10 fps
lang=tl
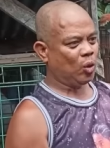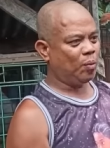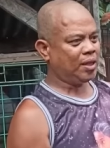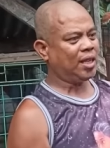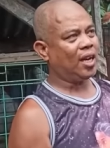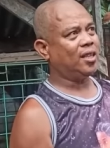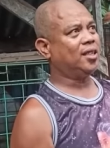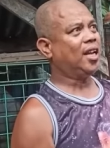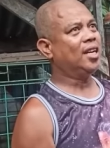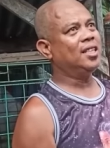Kung may sakit
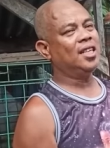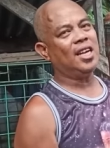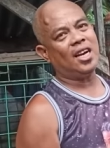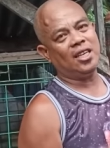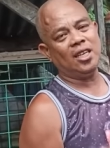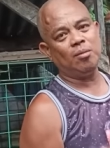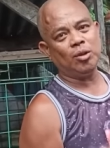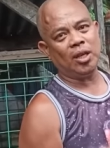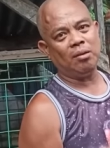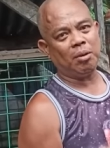at talaga hindi na kayang gamutin,